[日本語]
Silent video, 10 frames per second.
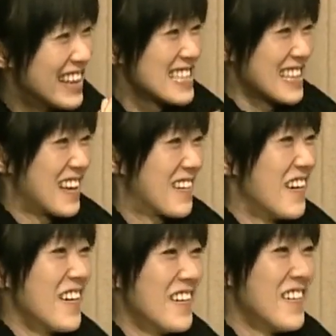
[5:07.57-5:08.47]
す
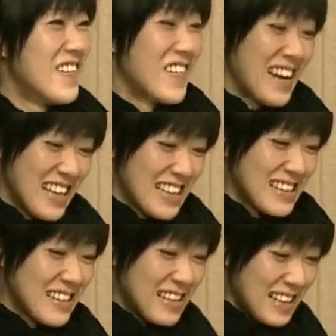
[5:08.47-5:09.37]
ごいおかし
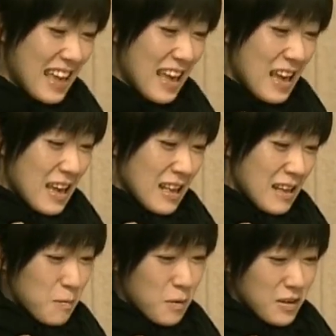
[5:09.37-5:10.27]
くて
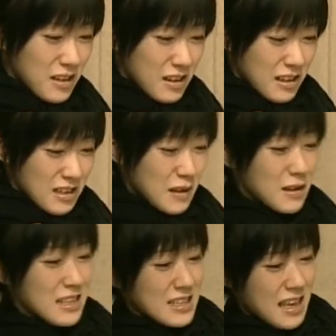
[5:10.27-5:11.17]
でもそう
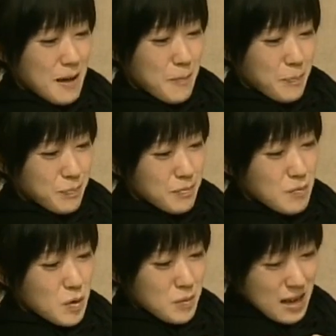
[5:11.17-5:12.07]
ですね
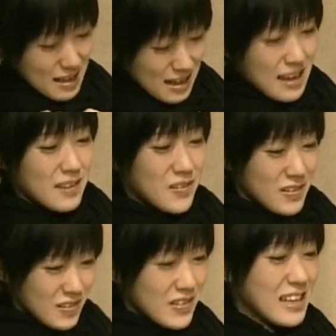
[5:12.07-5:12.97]
もう毎回
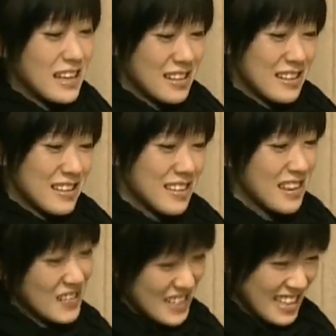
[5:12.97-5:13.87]
本当に
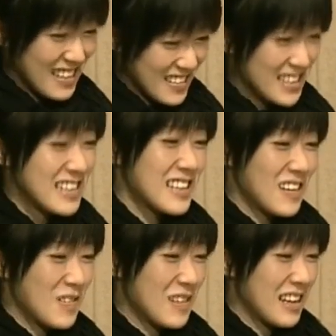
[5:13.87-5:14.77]
楽しい楽しいっ
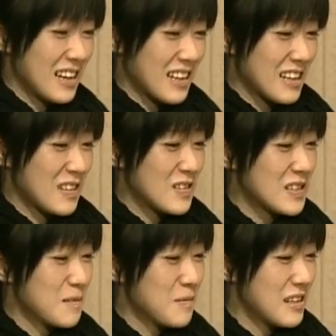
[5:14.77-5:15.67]
て思いながら楽
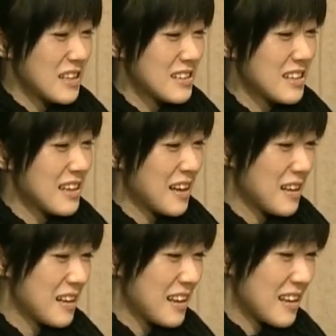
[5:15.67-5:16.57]
しみにしてた
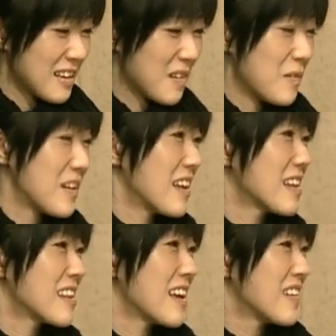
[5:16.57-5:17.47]
現場
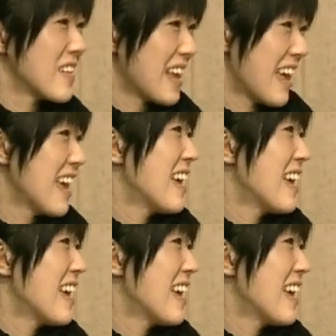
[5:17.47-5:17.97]
だったので、はい、